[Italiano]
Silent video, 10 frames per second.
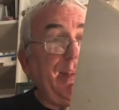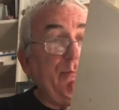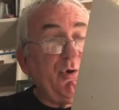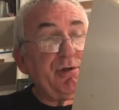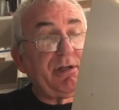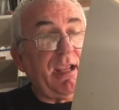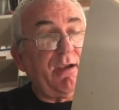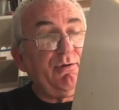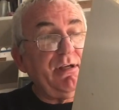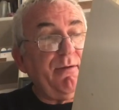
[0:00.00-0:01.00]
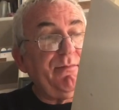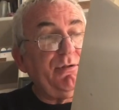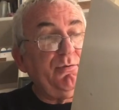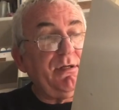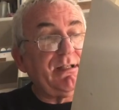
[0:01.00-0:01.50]
mosche e così
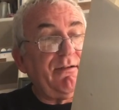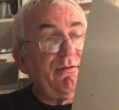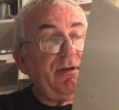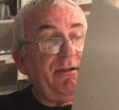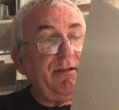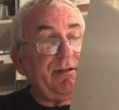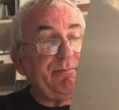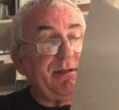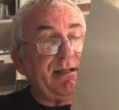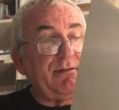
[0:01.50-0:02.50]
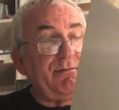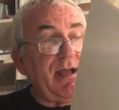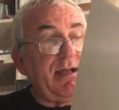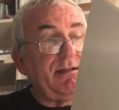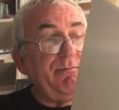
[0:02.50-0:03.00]
ambedue stavano lì aspettate un
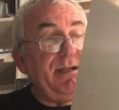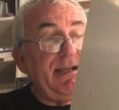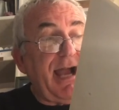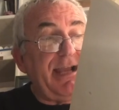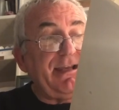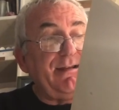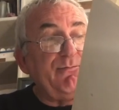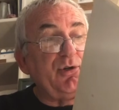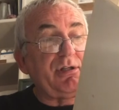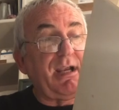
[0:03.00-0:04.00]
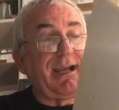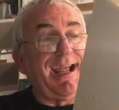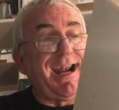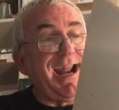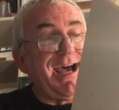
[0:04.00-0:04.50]
attimo, migliaia di mosche
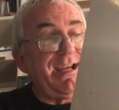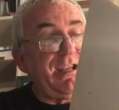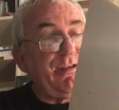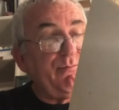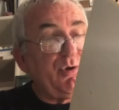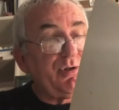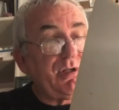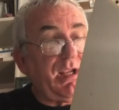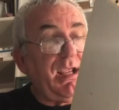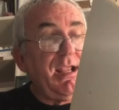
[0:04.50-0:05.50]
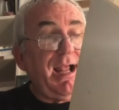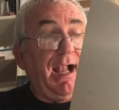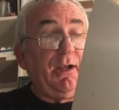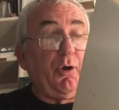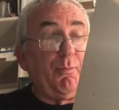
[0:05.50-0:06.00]
carnarie, di mosche
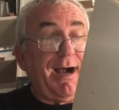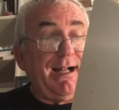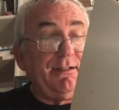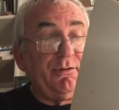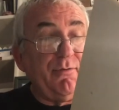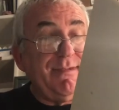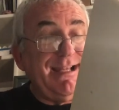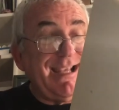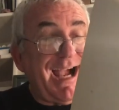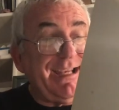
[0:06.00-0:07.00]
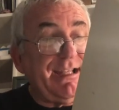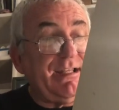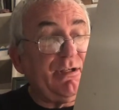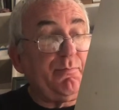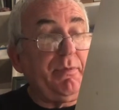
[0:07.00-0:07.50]
al cobalto, e migliaia
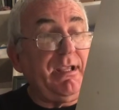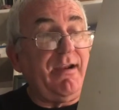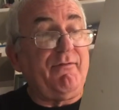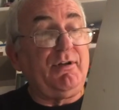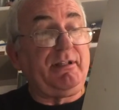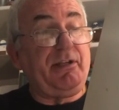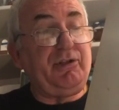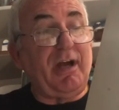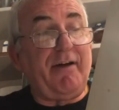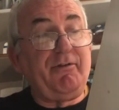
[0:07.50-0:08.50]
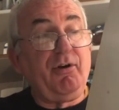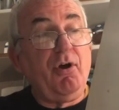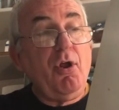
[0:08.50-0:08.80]
di spire volteggiavano